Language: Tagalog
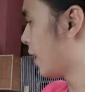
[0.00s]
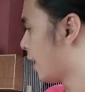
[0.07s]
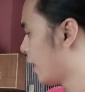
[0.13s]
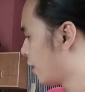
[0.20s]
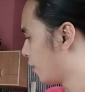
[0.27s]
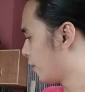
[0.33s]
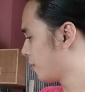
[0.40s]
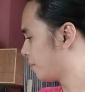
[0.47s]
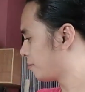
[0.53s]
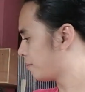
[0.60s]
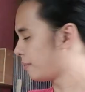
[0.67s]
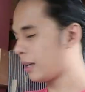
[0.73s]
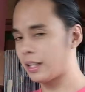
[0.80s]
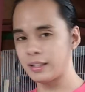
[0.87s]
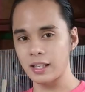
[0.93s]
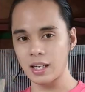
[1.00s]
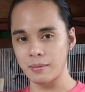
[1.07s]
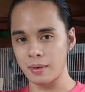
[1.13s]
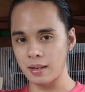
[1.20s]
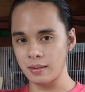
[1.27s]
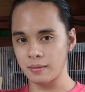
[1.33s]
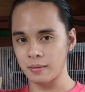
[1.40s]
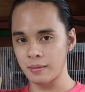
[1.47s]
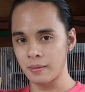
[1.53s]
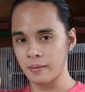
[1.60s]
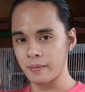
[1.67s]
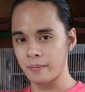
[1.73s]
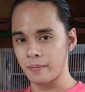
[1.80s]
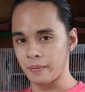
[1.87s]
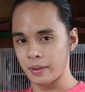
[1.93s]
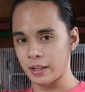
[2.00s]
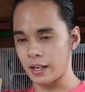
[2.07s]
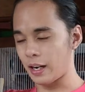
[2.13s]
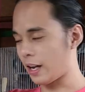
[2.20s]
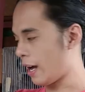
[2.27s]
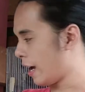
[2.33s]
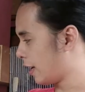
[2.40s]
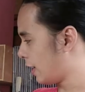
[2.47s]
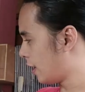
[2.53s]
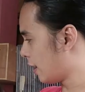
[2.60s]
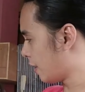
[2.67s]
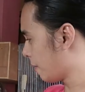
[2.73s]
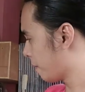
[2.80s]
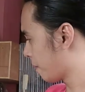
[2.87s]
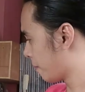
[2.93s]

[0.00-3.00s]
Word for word: Ayun. Maganda naman. Kinakain nila.